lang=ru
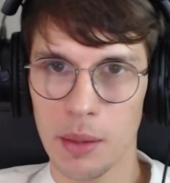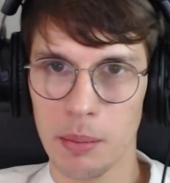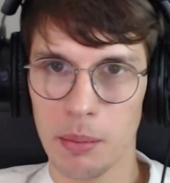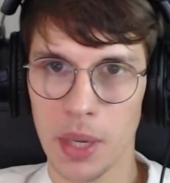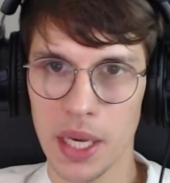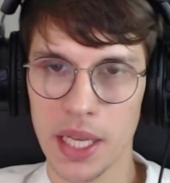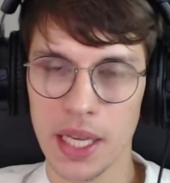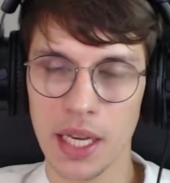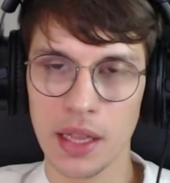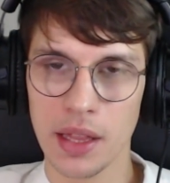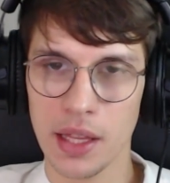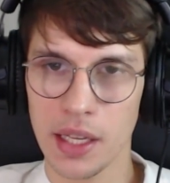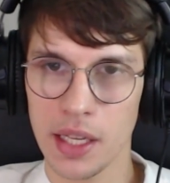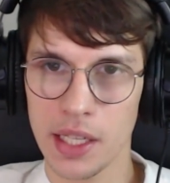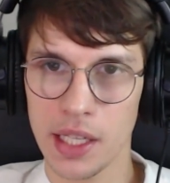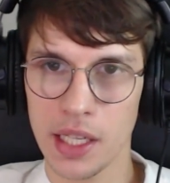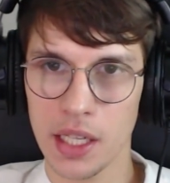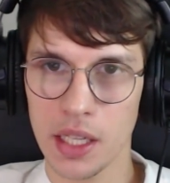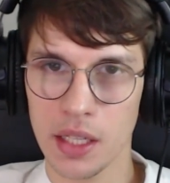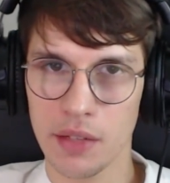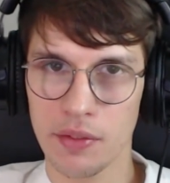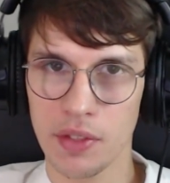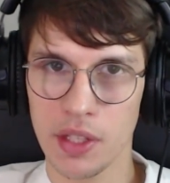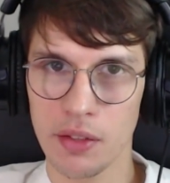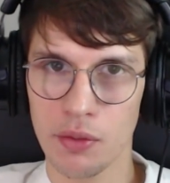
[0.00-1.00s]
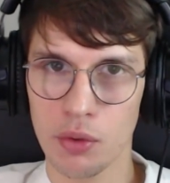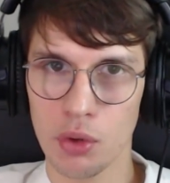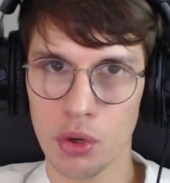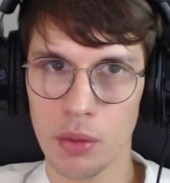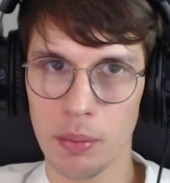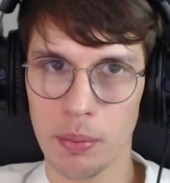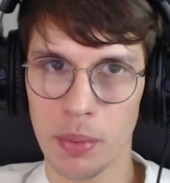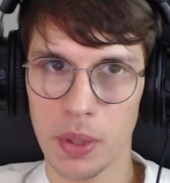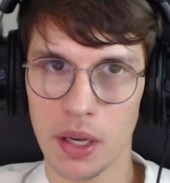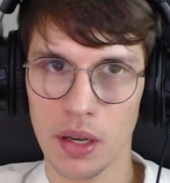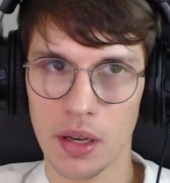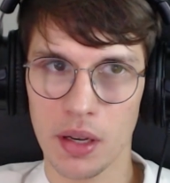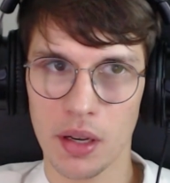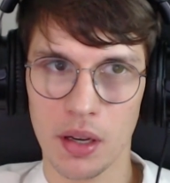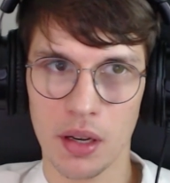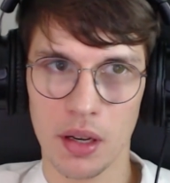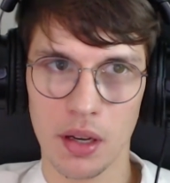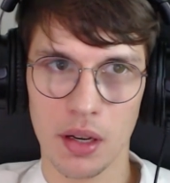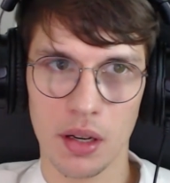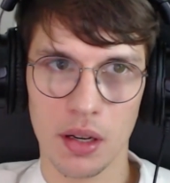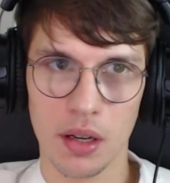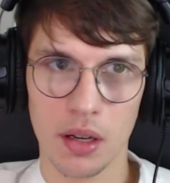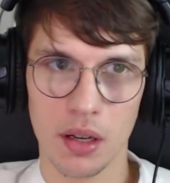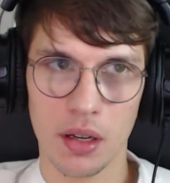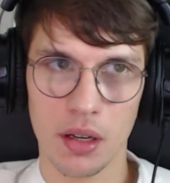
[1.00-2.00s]
Понятное дело, в Европе
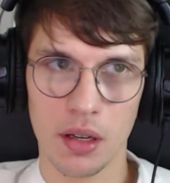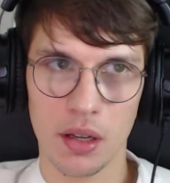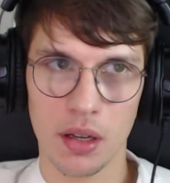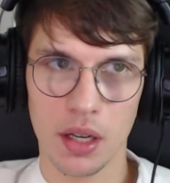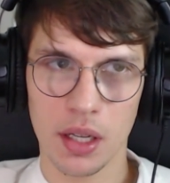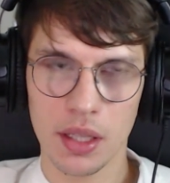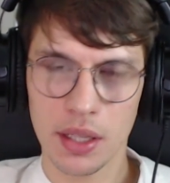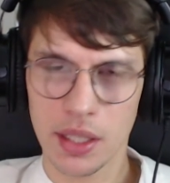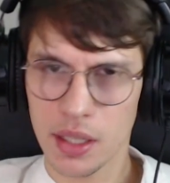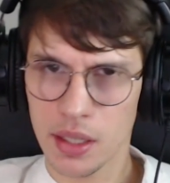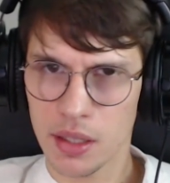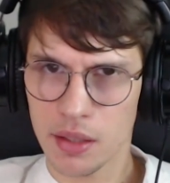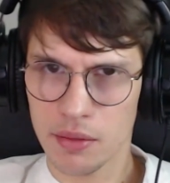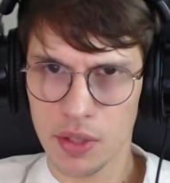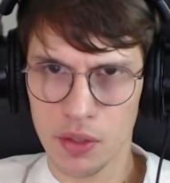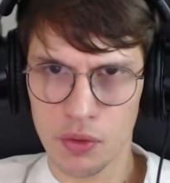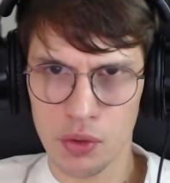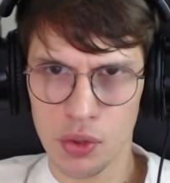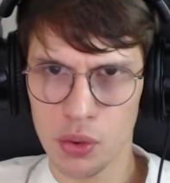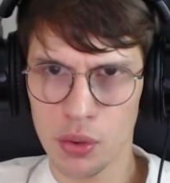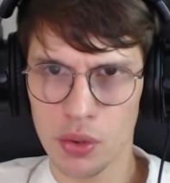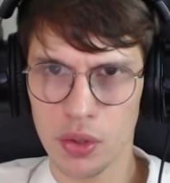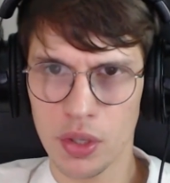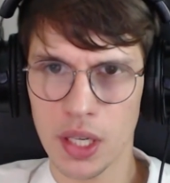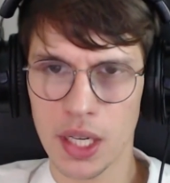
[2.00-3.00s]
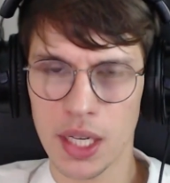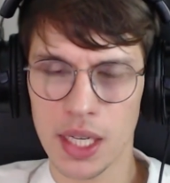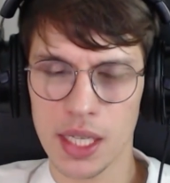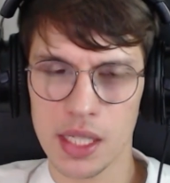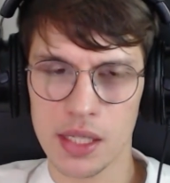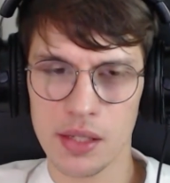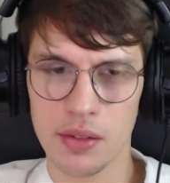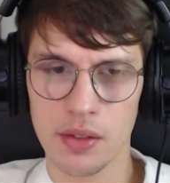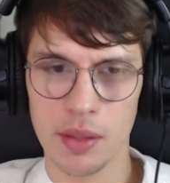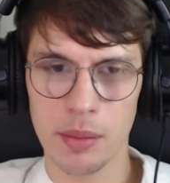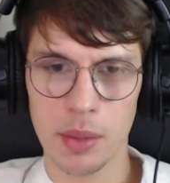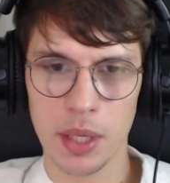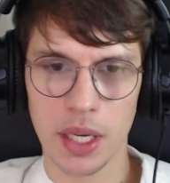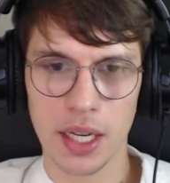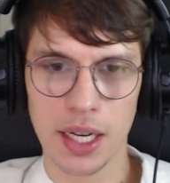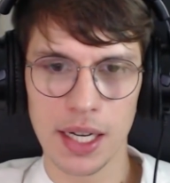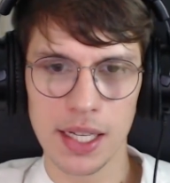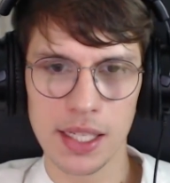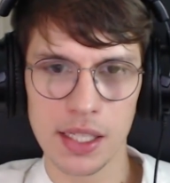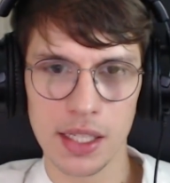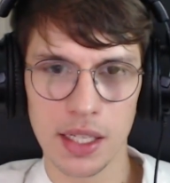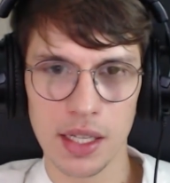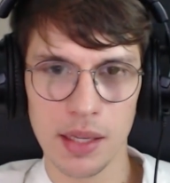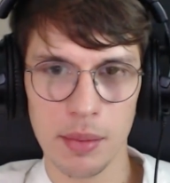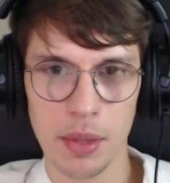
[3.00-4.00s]
она вовсю играет своими
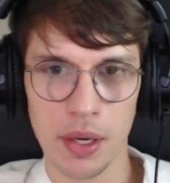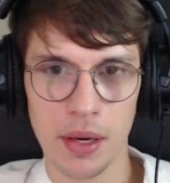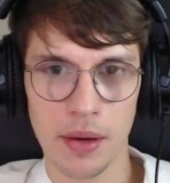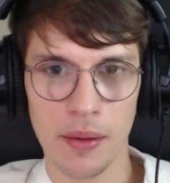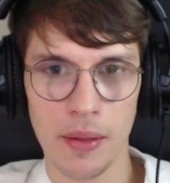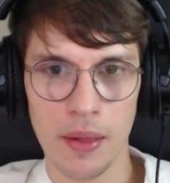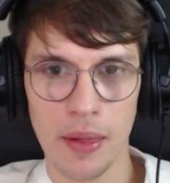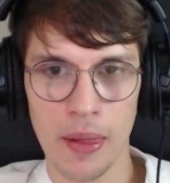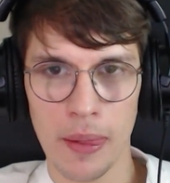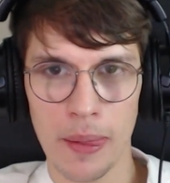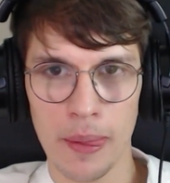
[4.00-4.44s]
красками.